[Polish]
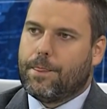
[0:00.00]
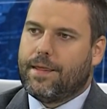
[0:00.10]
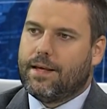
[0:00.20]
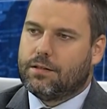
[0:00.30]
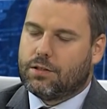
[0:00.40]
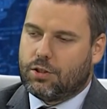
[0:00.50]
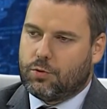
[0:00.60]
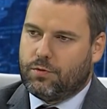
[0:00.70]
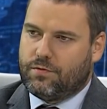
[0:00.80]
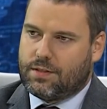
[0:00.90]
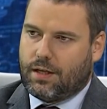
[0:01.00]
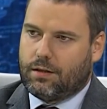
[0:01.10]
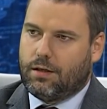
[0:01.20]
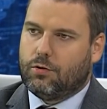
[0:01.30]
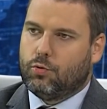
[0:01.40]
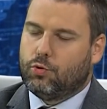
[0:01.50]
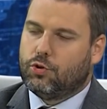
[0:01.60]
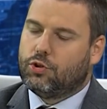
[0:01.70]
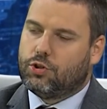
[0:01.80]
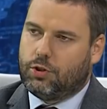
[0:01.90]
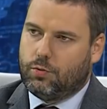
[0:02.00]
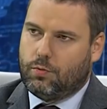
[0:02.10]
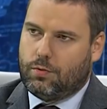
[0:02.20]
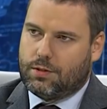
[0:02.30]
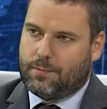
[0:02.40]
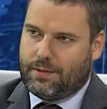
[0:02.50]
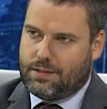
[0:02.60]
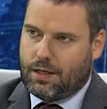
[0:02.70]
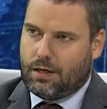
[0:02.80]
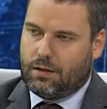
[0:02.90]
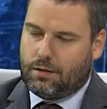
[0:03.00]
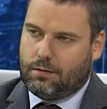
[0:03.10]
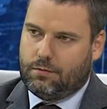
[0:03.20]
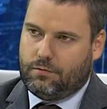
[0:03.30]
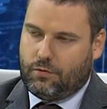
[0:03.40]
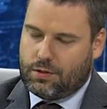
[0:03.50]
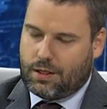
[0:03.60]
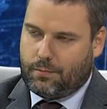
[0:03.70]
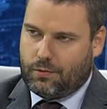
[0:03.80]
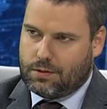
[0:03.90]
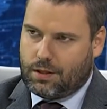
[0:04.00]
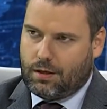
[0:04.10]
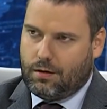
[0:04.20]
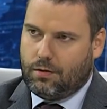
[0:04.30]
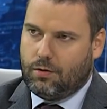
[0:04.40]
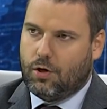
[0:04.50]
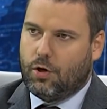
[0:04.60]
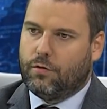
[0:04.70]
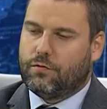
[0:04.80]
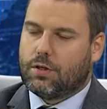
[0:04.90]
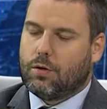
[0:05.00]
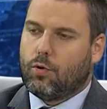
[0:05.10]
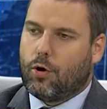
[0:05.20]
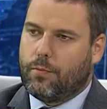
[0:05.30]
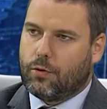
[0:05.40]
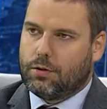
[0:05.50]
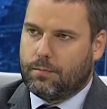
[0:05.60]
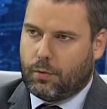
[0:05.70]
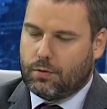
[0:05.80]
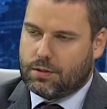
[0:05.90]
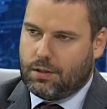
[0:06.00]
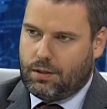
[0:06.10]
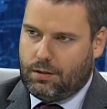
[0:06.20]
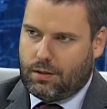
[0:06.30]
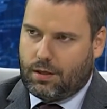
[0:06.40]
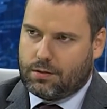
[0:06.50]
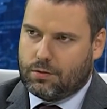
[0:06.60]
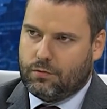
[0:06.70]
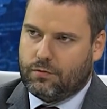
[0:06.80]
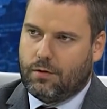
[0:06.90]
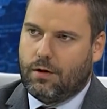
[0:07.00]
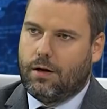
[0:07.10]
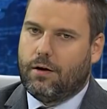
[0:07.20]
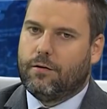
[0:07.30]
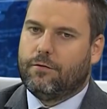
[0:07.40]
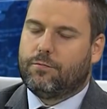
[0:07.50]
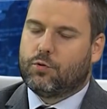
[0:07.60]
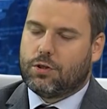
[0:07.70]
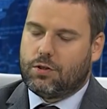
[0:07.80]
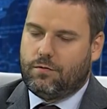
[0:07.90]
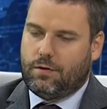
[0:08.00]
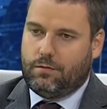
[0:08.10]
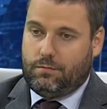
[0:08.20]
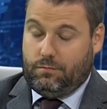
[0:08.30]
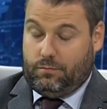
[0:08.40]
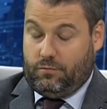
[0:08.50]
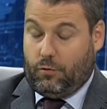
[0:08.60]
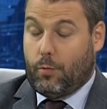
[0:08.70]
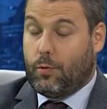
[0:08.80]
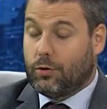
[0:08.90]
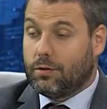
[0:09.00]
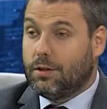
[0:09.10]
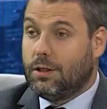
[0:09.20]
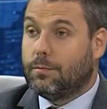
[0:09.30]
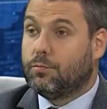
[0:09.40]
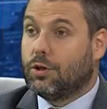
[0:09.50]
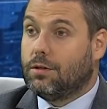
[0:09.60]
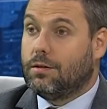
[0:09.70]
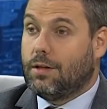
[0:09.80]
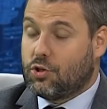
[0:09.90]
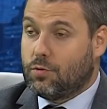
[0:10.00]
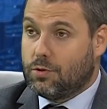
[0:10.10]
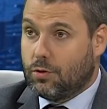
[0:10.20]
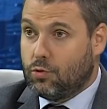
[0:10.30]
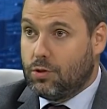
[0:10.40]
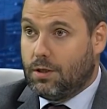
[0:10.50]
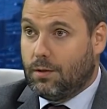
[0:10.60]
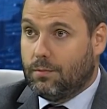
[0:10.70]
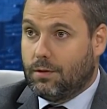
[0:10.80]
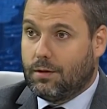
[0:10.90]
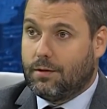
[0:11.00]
nie jesteśmy w stanie użyć sił specjalnych Wojska Polskiego w celu obrony polskich interesów, w przeciwie, obrony ich przed naszym sojusznikiem. Bo tak?